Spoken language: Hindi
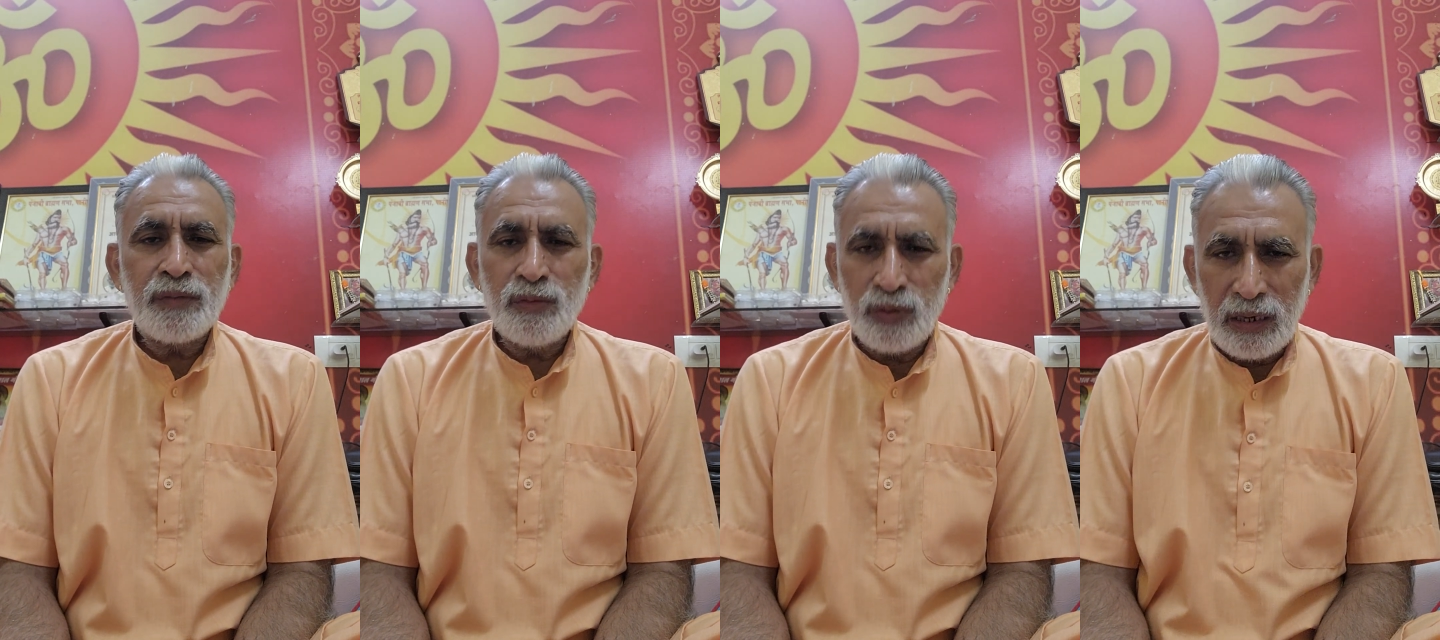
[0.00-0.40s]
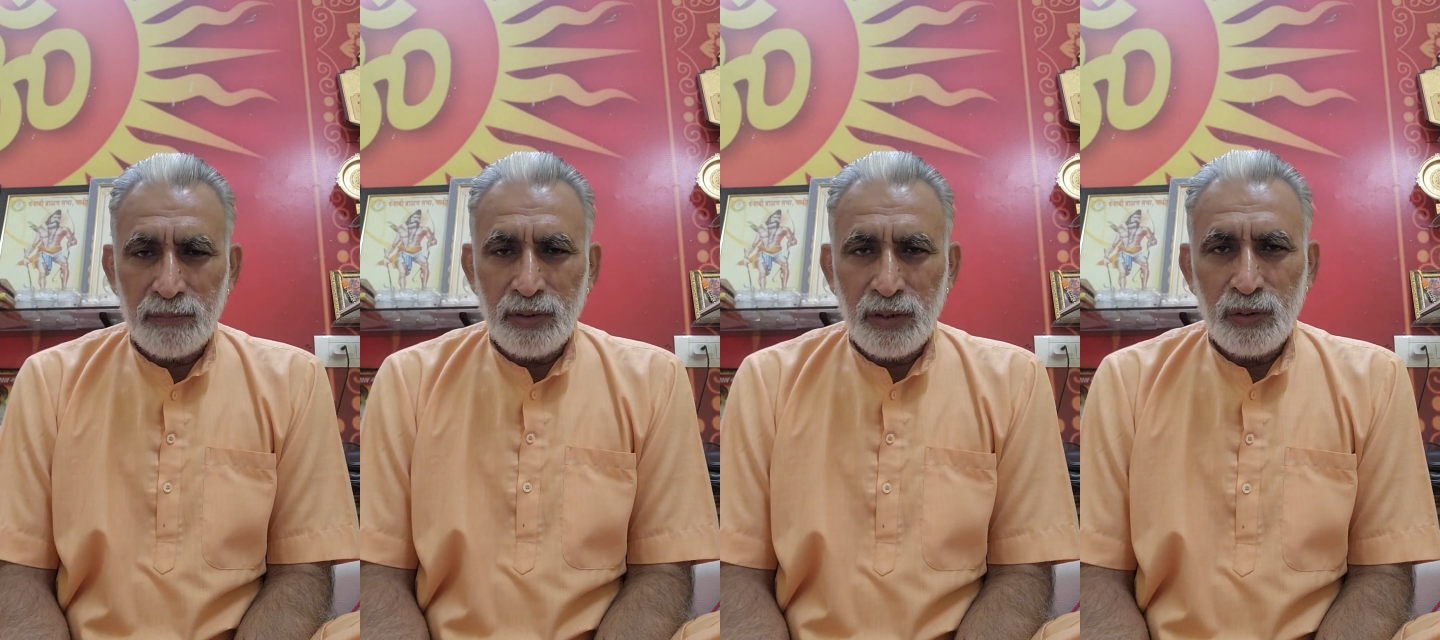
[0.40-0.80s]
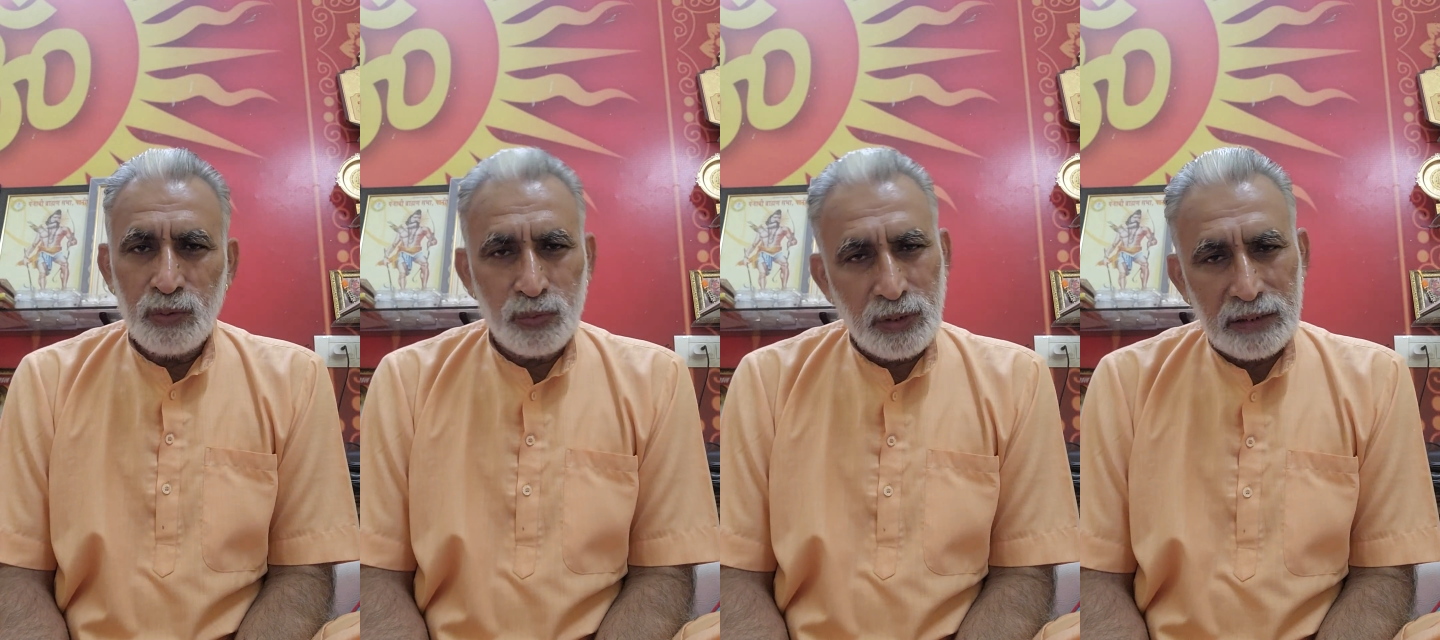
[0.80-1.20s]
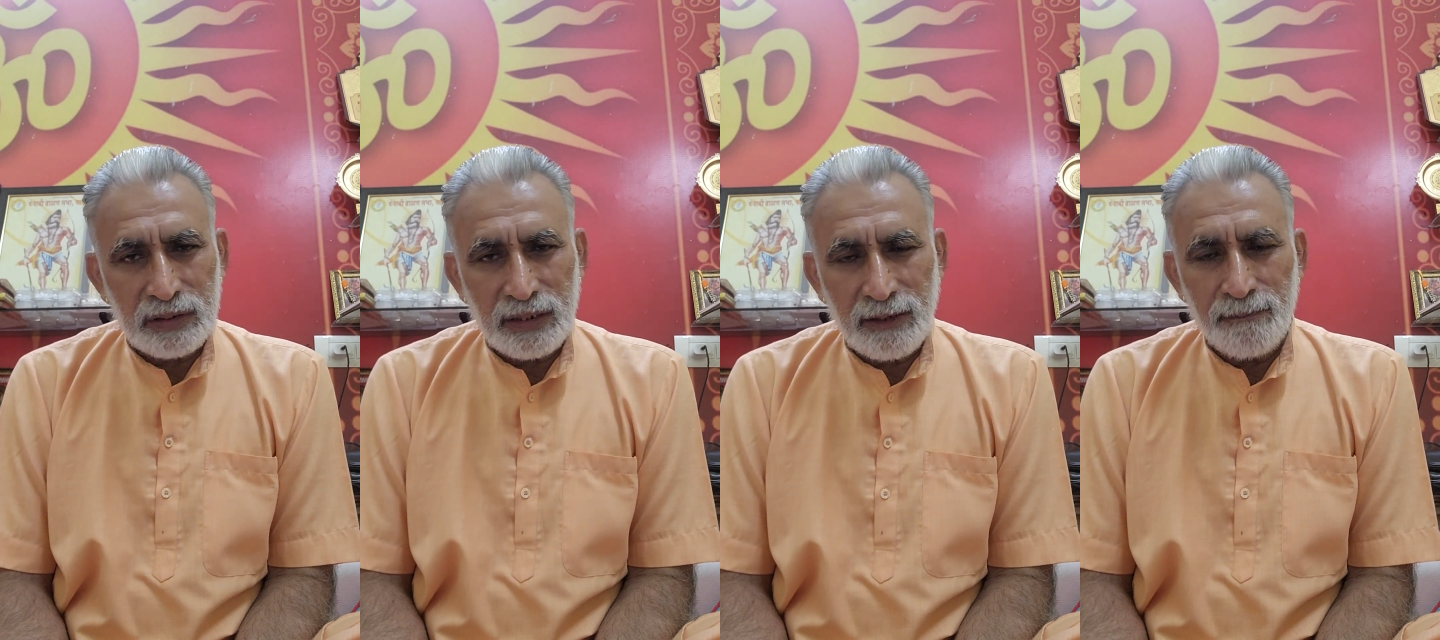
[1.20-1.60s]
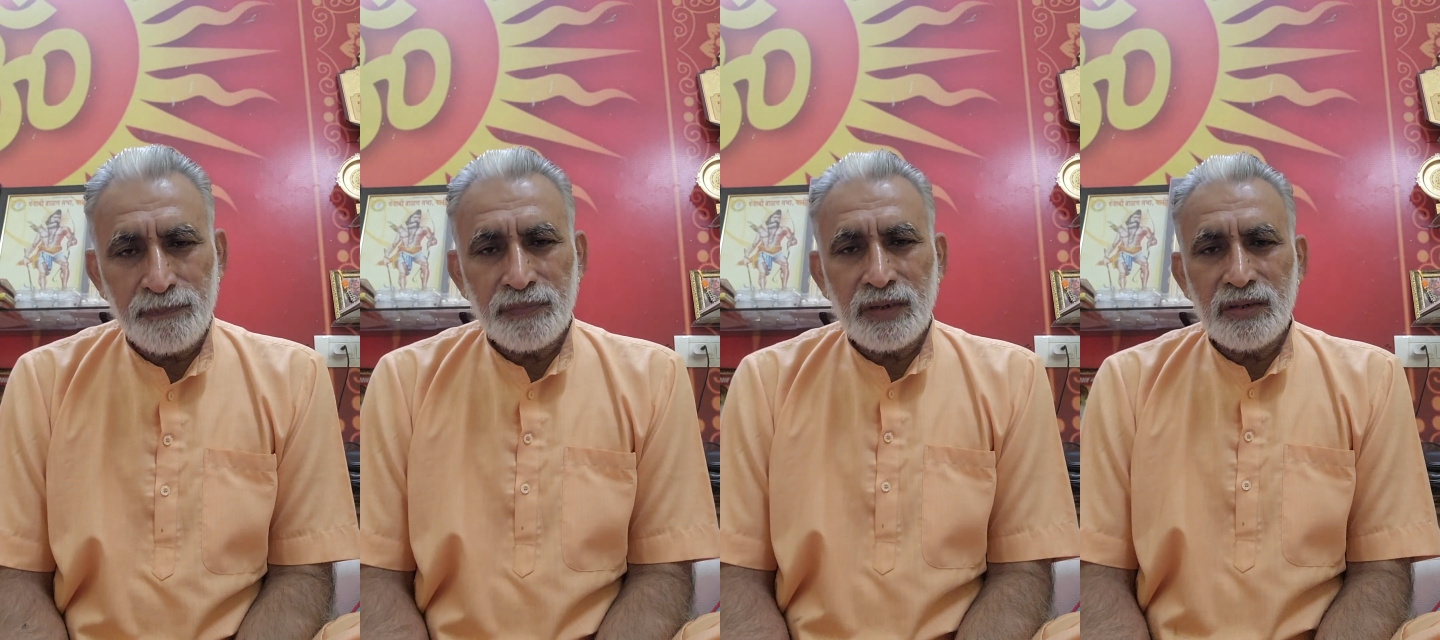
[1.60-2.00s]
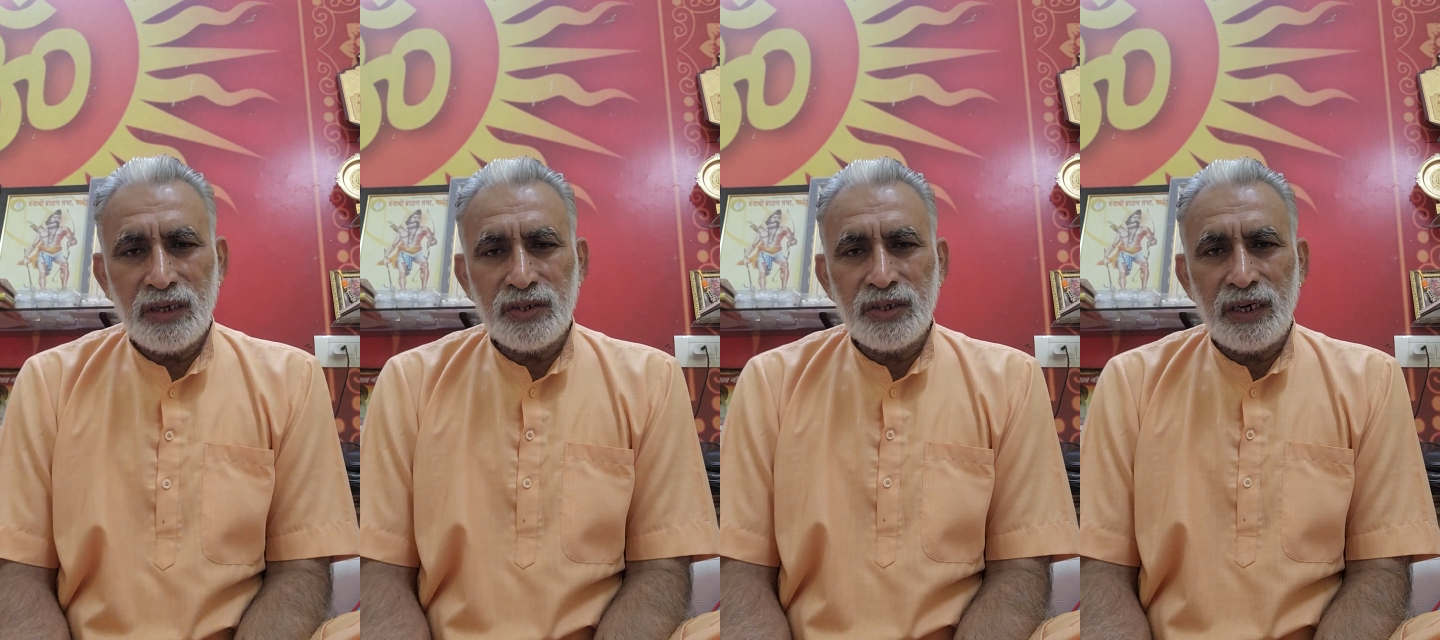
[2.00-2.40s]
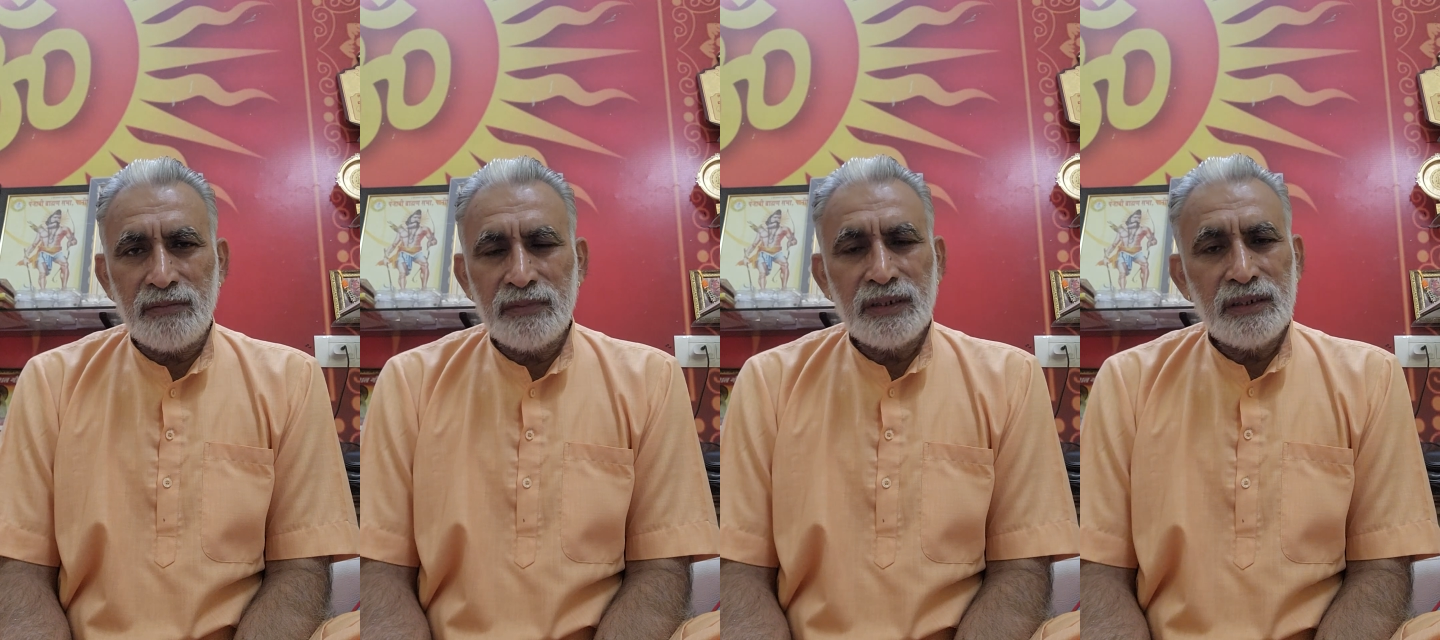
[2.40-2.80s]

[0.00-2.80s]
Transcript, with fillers: वो लाभ उठा सके जय श्री राम